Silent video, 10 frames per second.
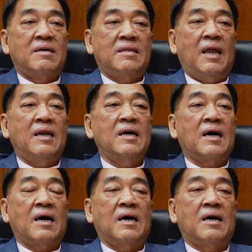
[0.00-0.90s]
ในเรื่อง
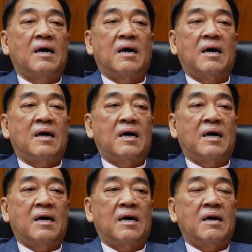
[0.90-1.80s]
เอ่อเอ่
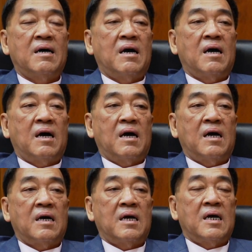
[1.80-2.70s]
อ
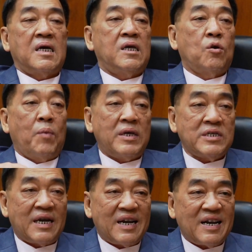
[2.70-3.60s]

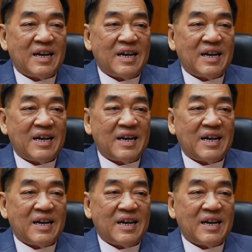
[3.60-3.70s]
innovation